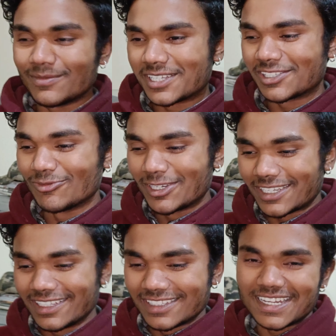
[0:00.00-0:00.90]
मैक्सिमम
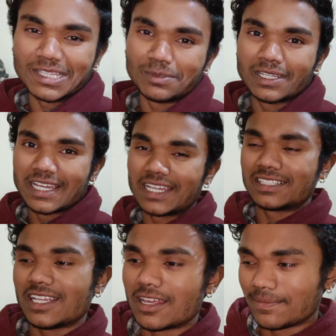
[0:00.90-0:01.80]
कितने आदमी को लाया
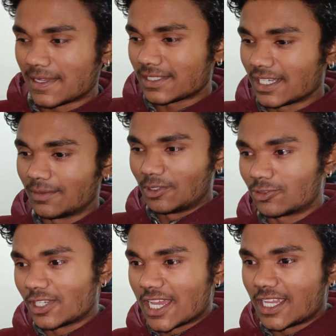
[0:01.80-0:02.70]
चार पांच आदमी
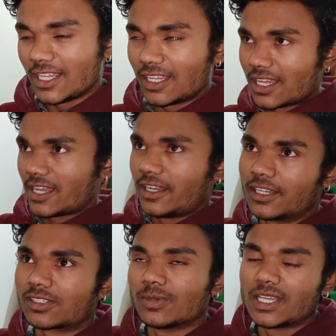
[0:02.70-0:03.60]
तो लाया एक आया
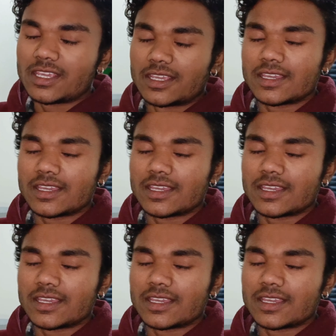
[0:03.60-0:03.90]
हर्ष भाई